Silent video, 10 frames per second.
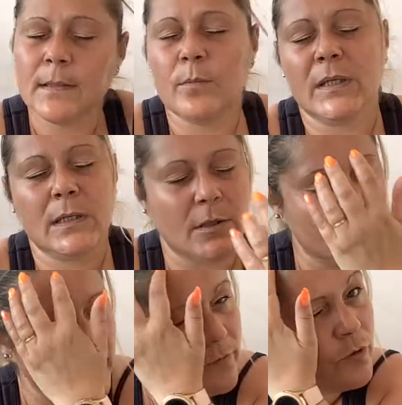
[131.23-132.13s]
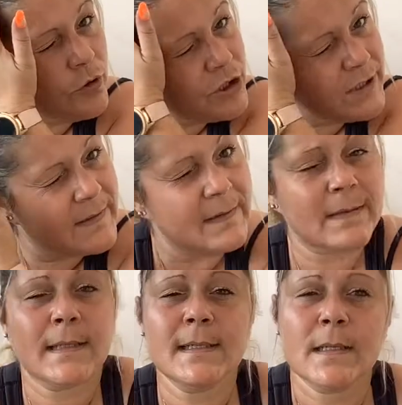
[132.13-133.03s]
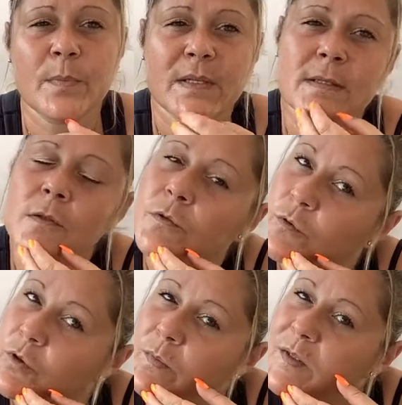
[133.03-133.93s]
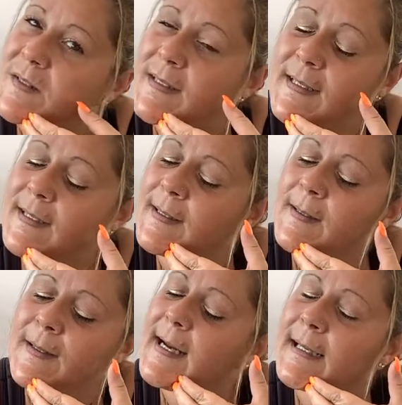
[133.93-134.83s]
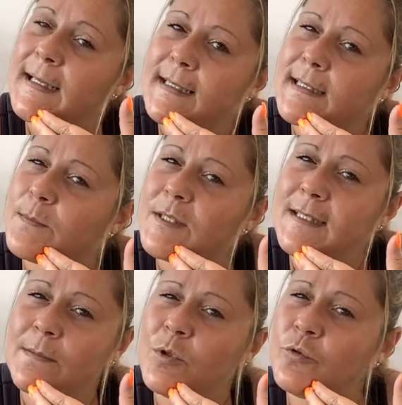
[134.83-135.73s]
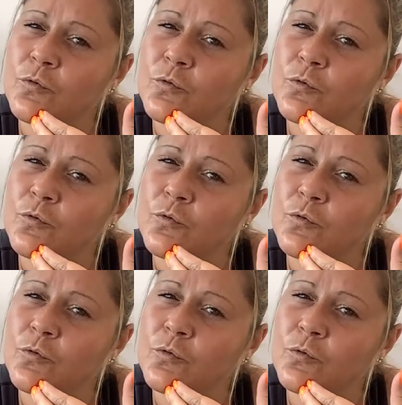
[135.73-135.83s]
Mais euh, j'avoue que j'étais très impatiente de commencer à classer mes diamants.